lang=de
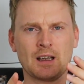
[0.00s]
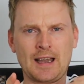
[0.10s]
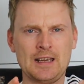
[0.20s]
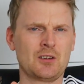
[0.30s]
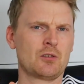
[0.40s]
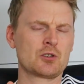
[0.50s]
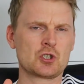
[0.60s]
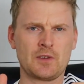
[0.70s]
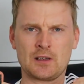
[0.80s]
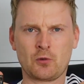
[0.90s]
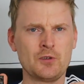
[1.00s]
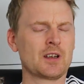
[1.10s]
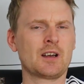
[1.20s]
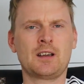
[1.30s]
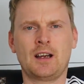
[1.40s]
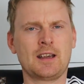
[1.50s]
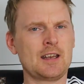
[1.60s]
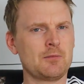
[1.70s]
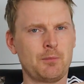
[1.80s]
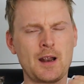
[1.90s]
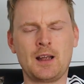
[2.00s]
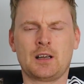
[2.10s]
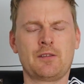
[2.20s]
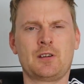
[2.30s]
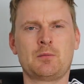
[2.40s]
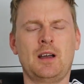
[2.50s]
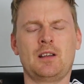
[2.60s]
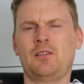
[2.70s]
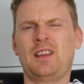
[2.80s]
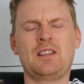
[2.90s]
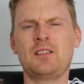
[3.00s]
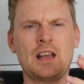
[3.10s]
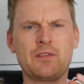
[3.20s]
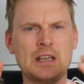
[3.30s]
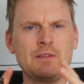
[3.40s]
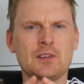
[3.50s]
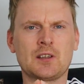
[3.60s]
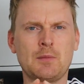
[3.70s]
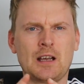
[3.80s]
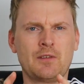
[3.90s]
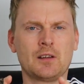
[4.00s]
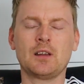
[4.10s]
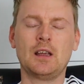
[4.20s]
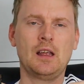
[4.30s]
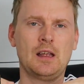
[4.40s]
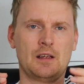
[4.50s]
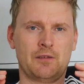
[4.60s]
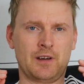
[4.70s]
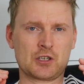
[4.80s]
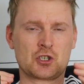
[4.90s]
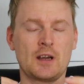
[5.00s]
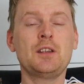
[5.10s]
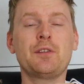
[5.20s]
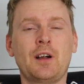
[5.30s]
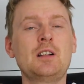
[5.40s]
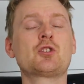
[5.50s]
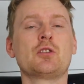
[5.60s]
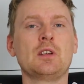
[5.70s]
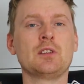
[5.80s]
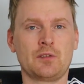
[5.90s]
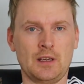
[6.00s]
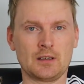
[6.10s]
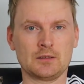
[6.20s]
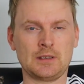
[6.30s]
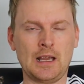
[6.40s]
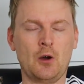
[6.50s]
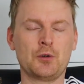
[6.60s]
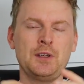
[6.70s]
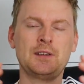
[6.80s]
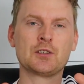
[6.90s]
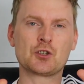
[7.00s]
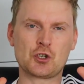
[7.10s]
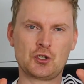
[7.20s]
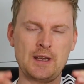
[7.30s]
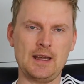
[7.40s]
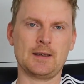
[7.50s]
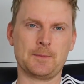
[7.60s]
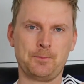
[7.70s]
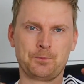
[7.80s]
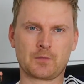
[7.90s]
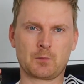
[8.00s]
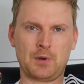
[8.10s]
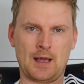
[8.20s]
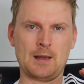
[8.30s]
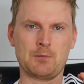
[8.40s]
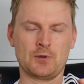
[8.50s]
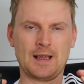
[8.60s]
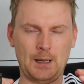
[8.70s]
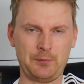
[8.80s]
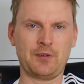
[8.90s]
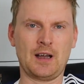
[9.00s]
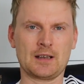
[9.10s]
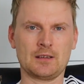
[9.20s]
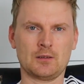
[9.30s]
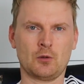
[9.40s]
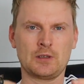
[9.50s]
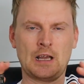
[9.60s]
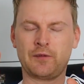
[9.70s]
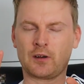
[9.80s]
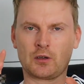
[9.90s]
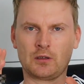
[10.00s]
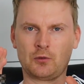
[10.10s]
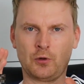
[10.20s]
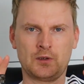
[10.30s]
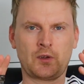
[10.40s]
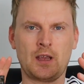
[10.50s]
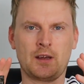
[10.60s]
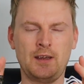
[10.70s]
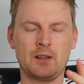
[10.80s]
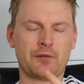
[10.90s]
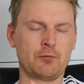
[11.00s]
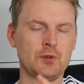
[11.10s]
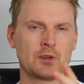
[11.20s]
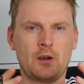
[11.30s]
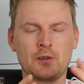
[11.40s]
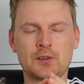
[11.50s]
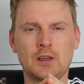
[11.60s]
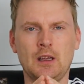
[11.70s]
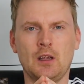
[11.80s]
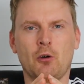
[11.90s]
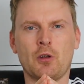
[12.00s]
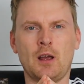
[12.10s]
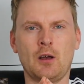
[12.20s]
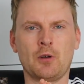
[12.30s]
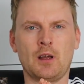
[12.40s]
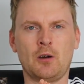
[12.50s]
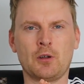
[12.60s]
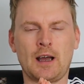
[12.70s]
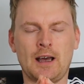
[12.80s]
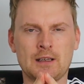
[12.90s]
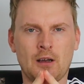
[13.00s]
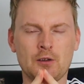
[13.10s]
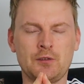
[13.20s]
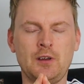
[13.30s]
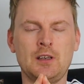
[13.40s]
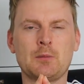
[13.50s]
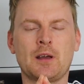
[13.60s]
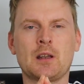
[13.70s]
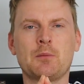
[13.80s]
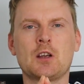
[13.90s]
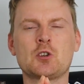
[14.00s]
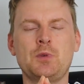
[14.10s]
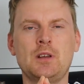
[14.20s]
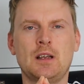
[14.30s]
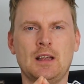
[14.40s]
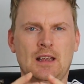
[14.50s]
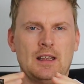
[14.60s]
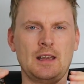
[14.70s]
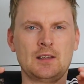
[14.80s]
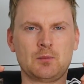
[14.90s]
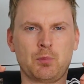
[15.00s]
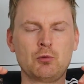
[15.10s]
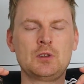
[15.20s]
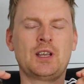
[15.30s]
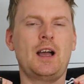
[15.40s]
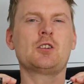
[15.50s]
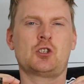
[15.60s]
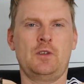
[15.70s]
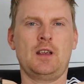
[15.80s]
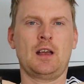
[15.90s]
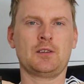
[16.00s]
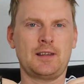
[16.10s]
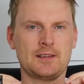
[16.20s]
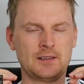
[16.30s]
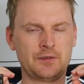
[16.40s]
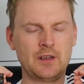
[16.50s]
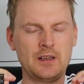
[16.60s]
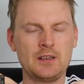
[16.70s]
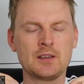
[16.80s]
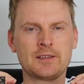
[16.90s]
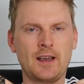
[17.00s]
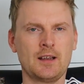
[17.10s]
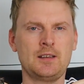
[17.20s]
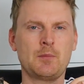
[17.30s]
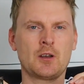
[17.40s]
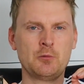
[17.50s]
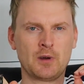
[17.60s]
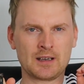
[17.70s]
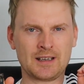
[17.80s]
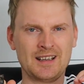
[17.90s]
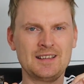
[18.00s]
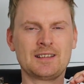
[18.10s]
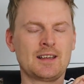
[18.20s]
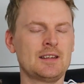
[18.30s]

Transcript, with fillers: reingerutscht, wären runtergegangen, hätten einen Ballangriff gemacht, hätten einfach irgendwas gemacht, was wahrscheinlich falsch gewesen wäre. Ja, und dieses Stehen bleiben und abwarten und einfach kurz reagieren, Fuß raus oder, oder, oder Hand raus, wie in dem anderen Beispiel, ist brutal schwer. Also das ist wirklich eine Sache, die man über ganz,